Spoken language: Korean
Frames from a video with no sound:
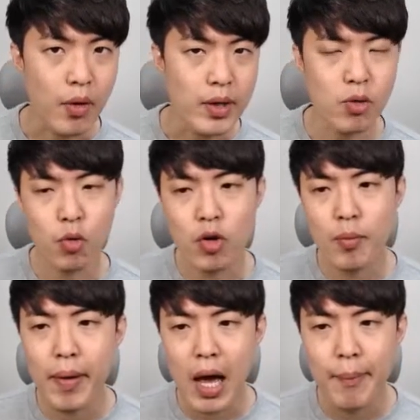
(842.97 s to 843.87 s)
일단
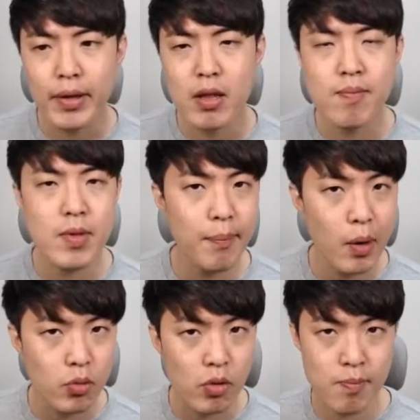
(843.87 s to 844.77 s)
조급해하면
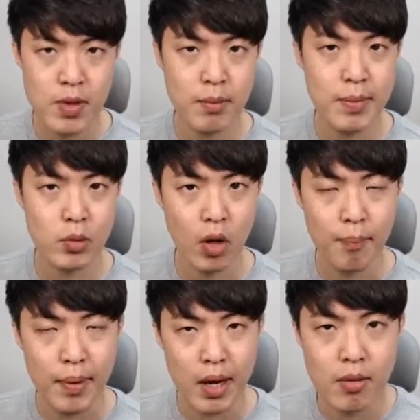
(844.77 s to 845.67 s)
심장박동, 심장박동이
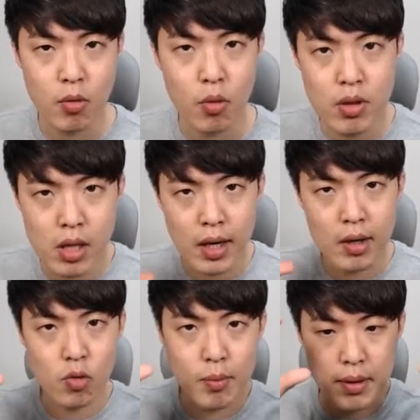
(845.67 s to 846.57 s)
빨라지고 시야가
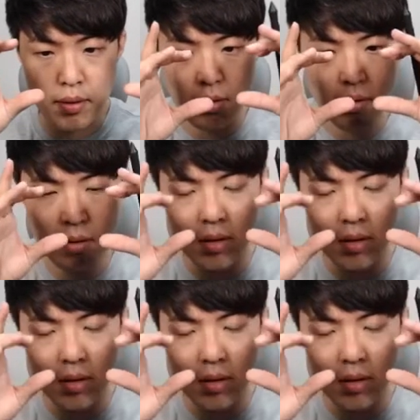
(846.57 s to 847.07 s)
좁아져요.